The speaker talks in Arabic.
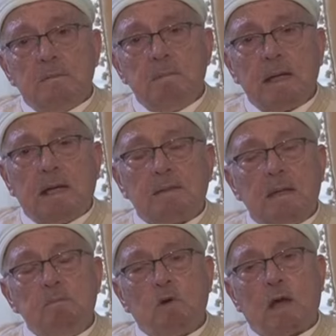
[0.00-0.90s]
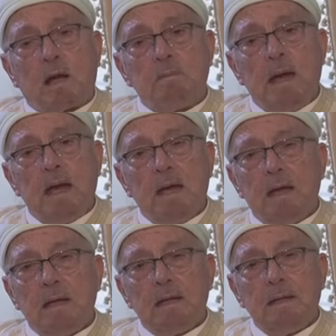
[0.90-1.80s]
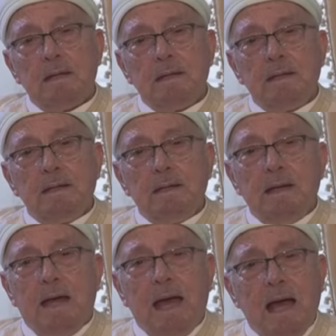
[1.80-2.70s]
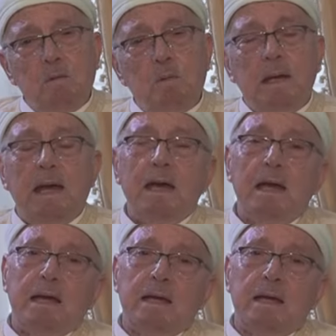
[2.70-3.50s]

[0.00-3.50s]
مكة المكرمة حاول